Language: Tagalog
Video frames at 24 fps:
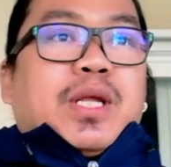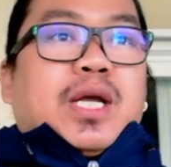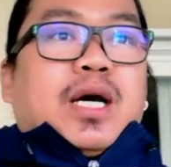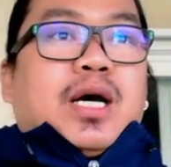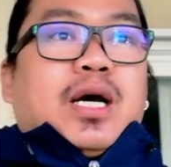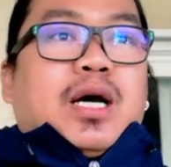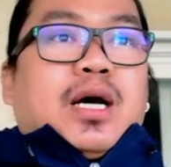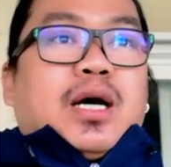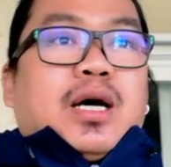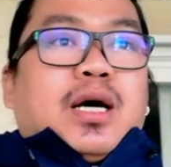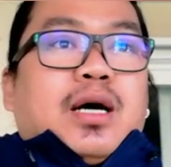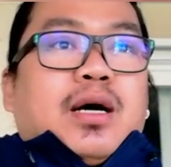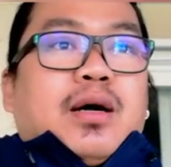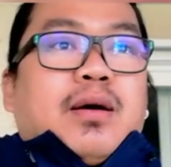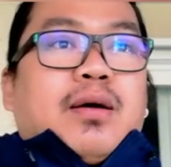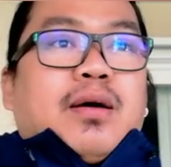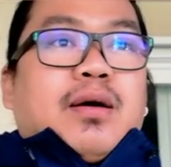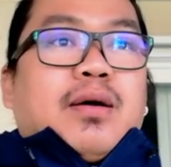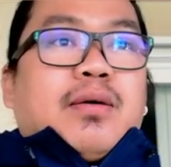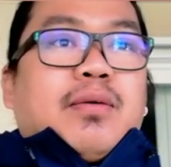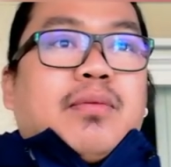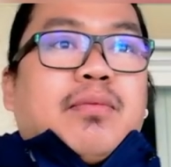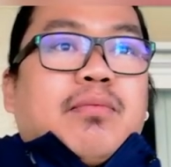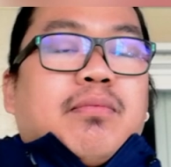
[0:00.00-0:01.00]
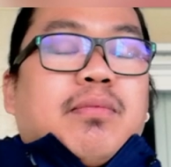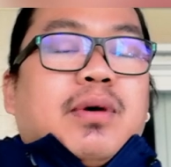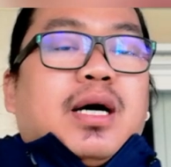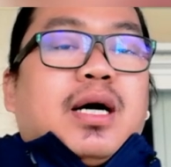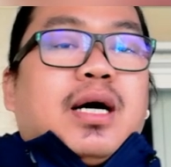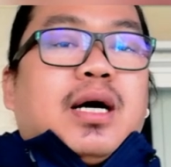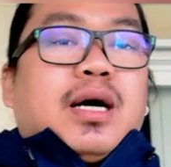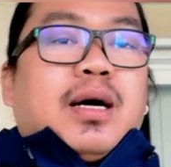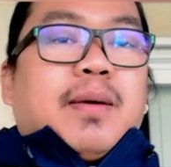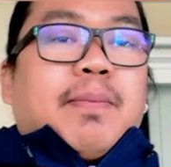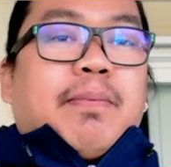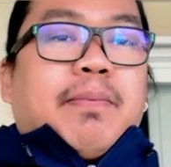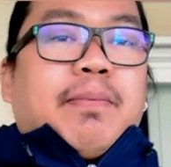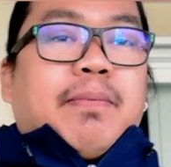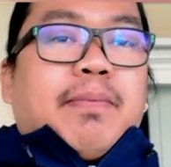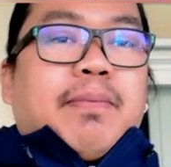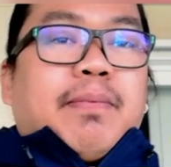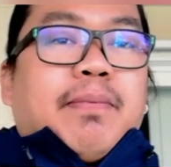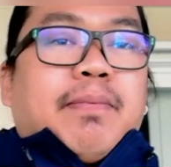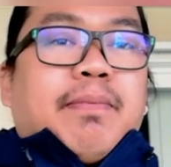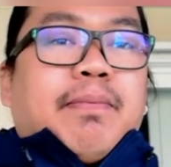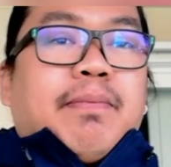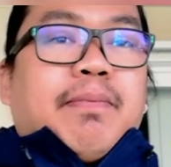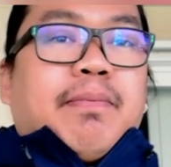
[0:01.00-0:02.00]
uh,
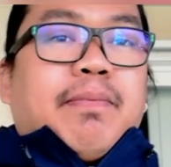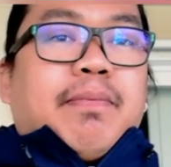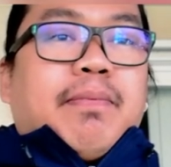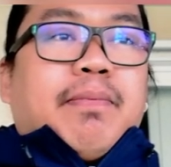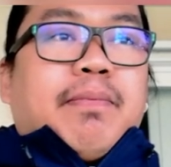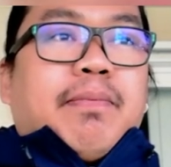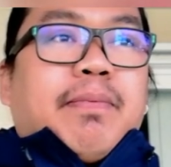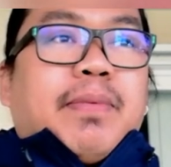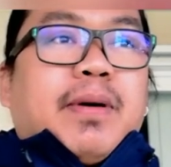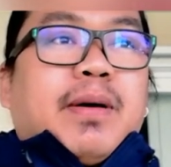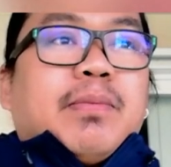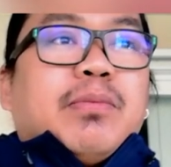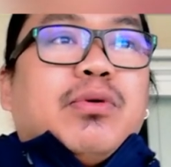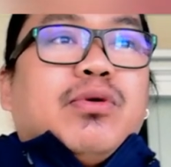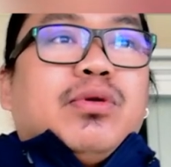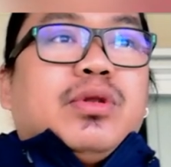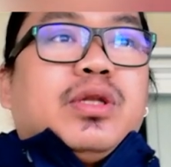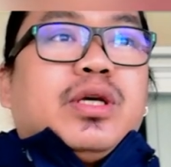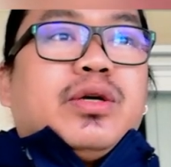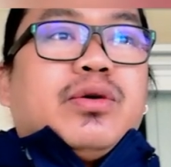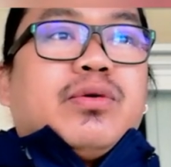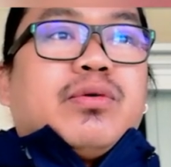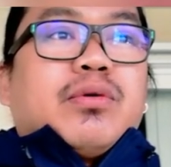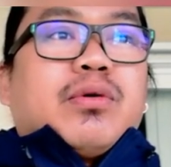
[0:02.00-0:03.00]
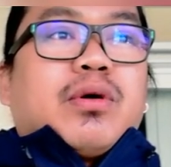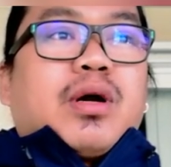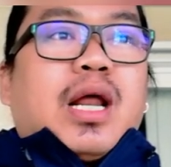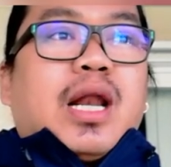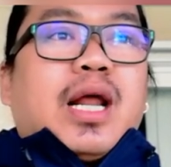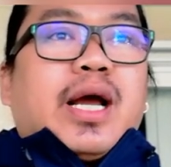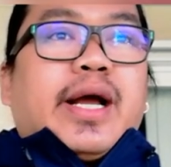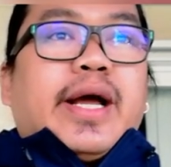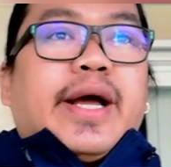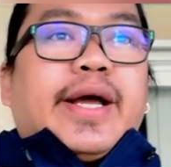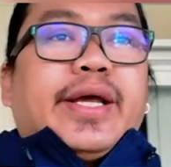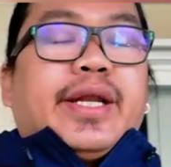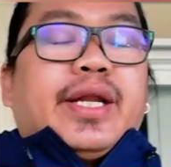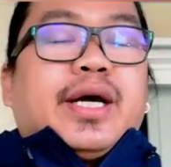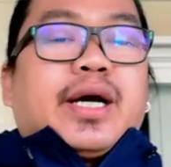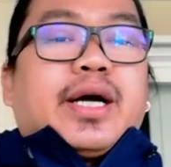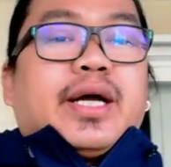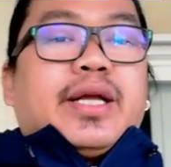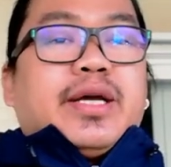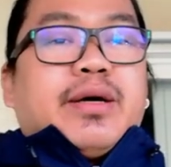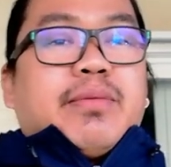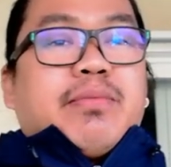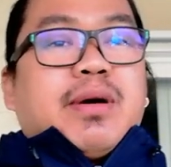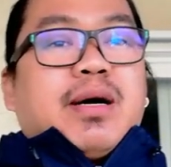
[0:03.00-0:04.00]
mapabuti yung kalagayan ng
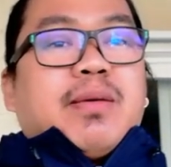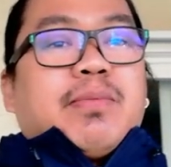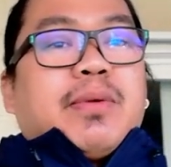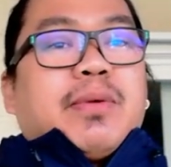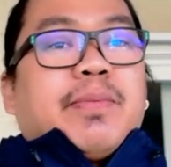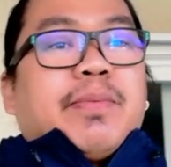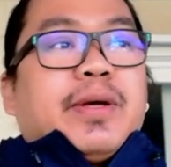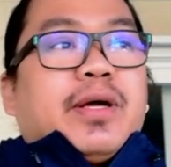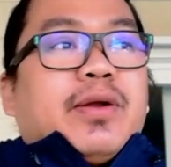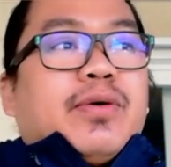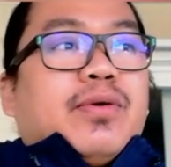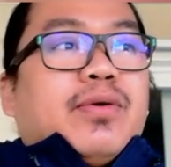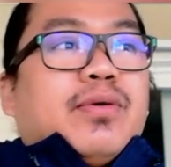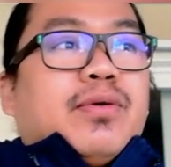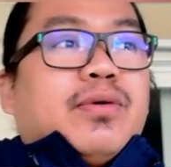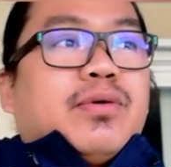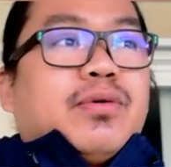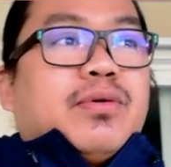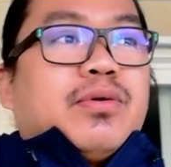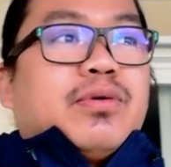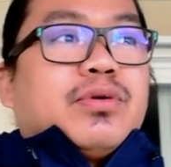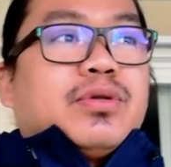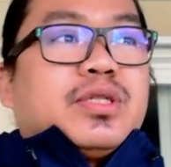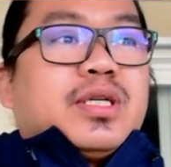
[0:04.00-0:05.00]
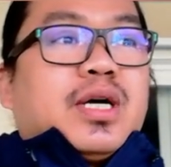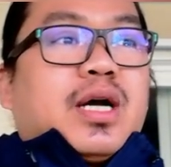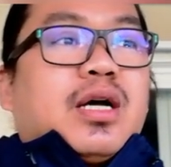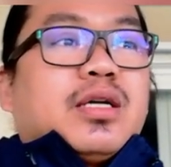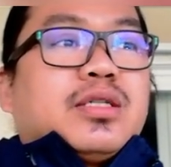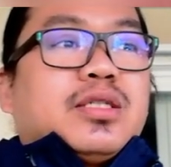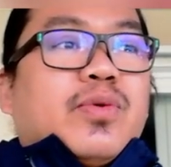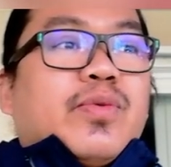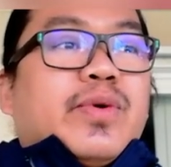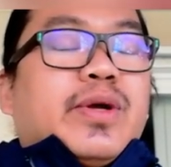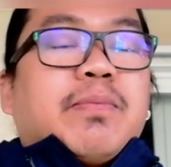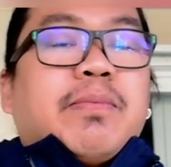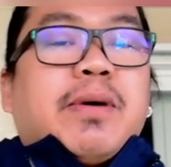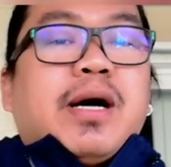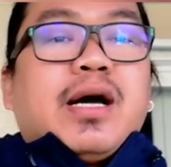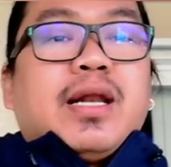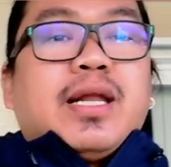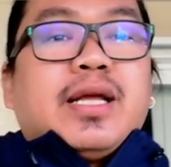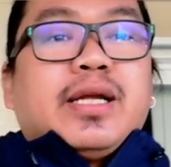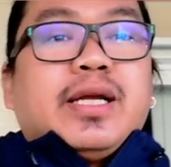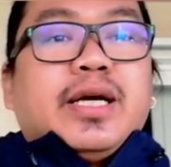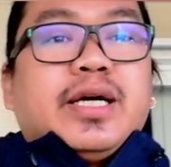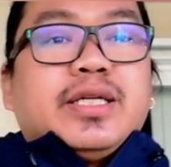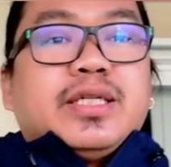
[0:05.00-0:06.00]
kanyang mama. Pero sa kasawing
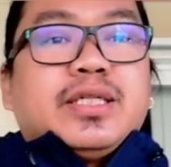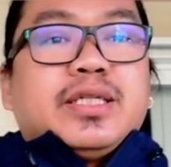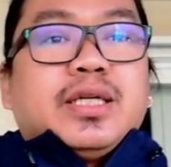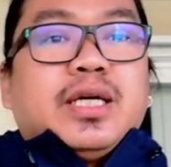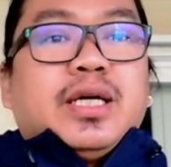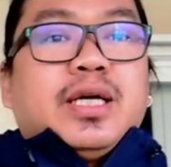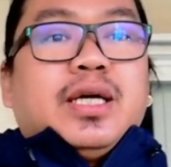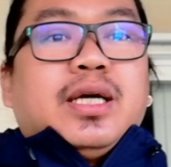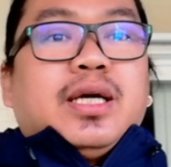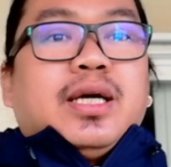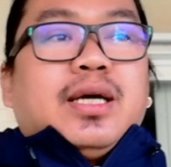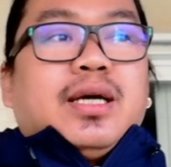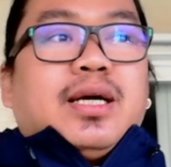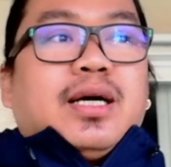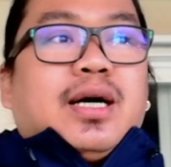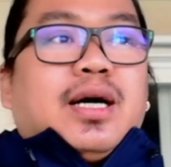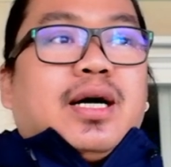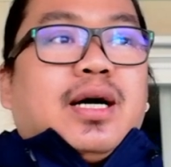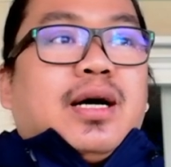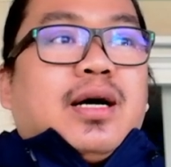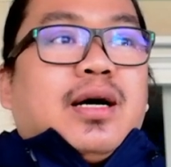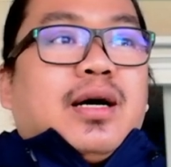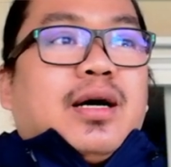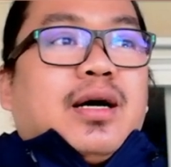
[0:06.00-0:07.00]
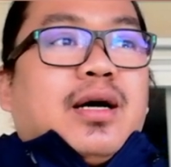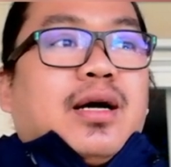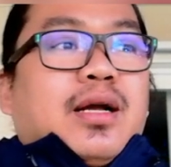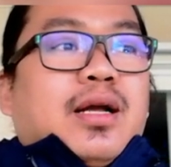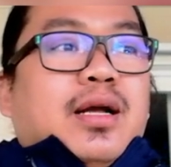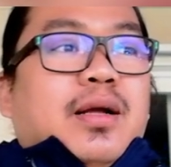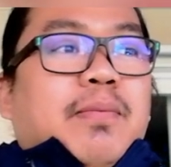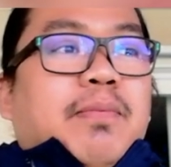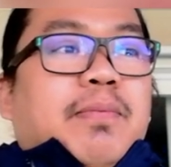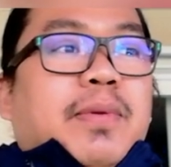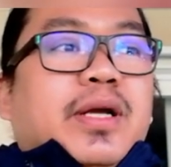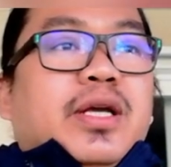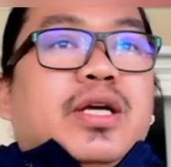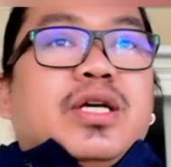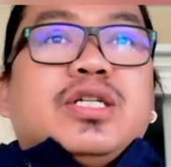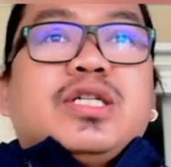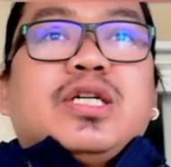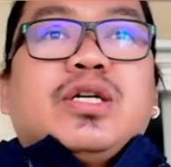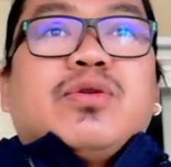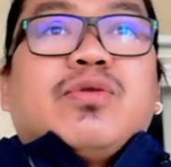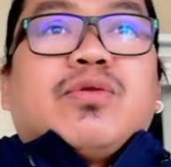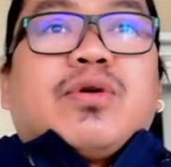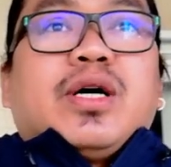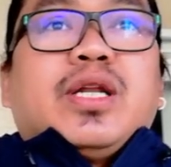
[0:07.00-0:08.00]
palad guys, uh,
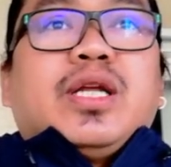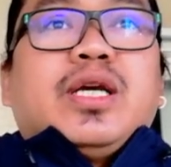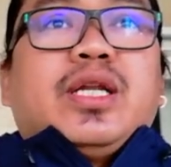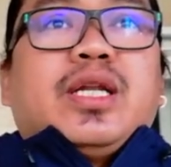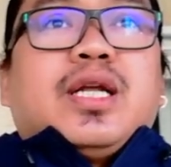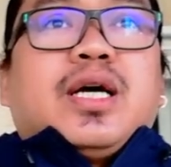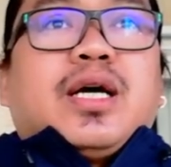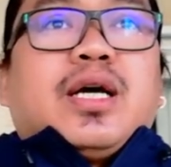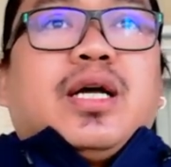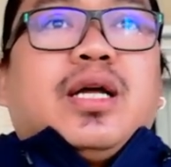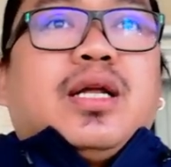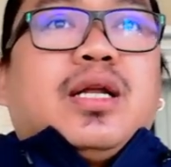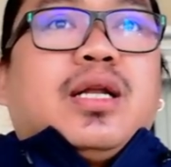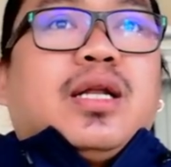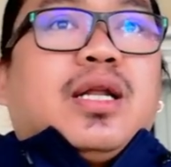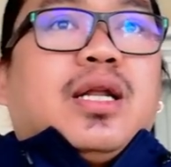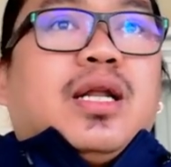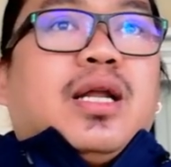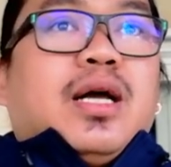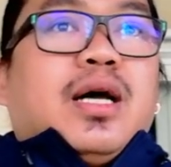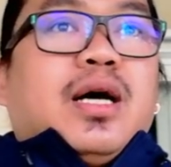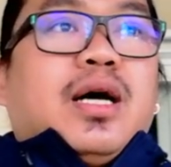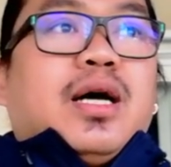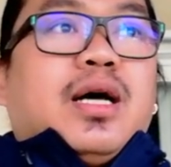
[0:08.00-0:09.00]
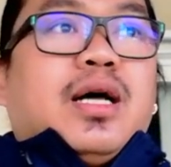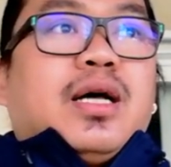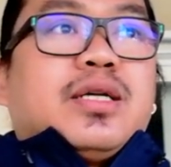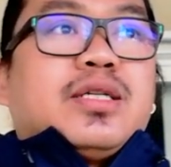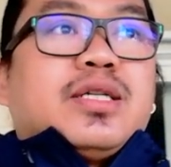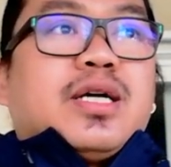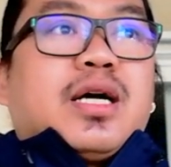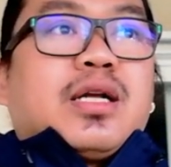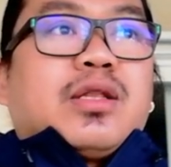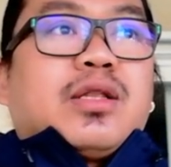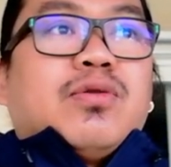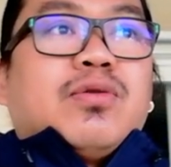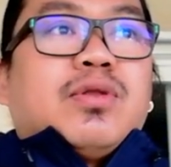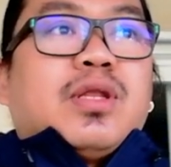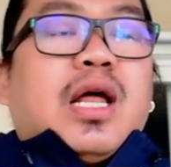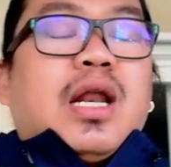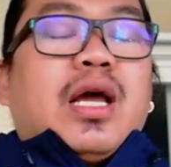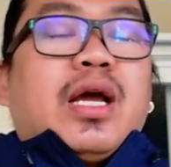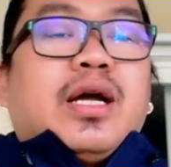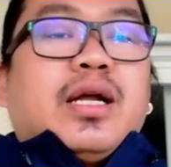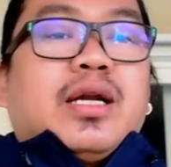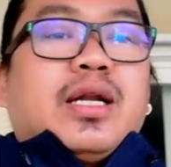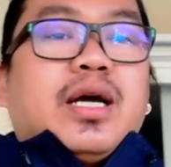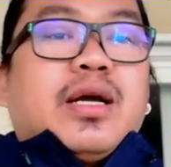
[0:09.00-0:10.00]
pagising ko kanina, uh, sakto
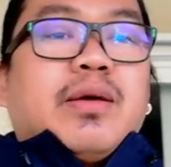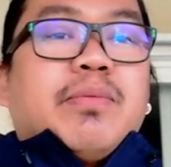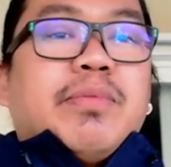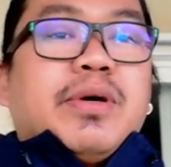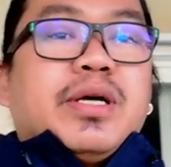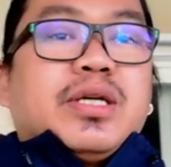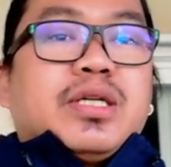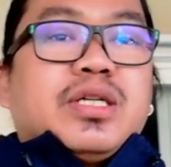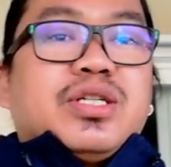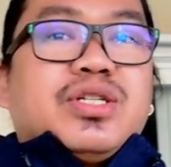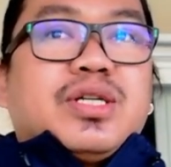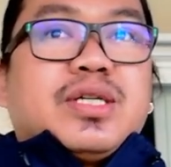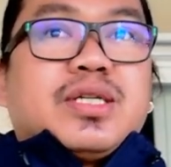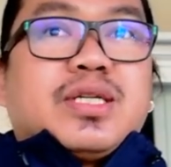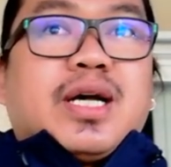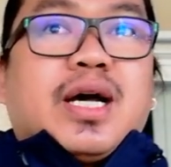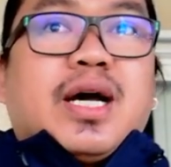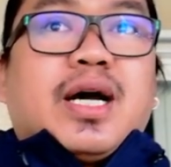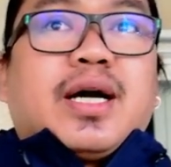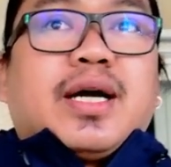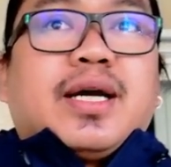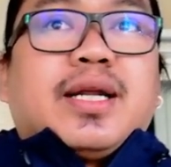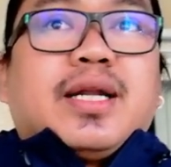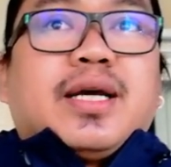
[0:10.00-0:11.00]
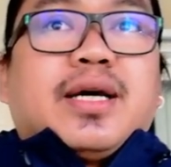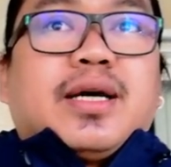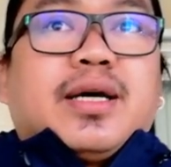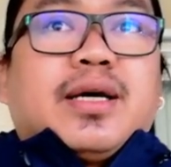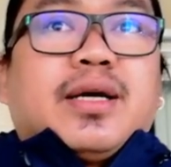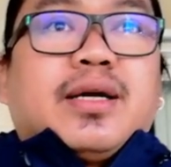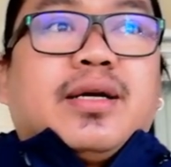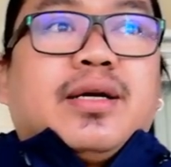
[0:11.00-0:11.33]
talagang nag-message siya sa akin na